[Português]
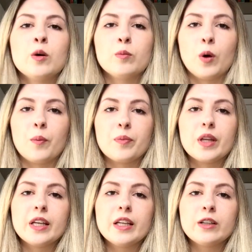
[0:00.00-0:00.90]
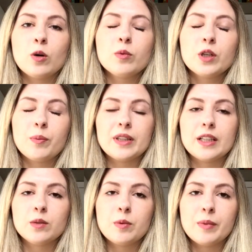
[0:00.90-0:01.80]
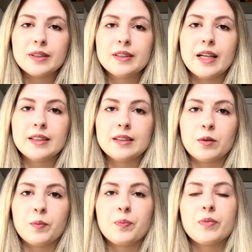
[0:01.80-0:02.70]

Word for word: Bom, e como que eu pretendo me manter então?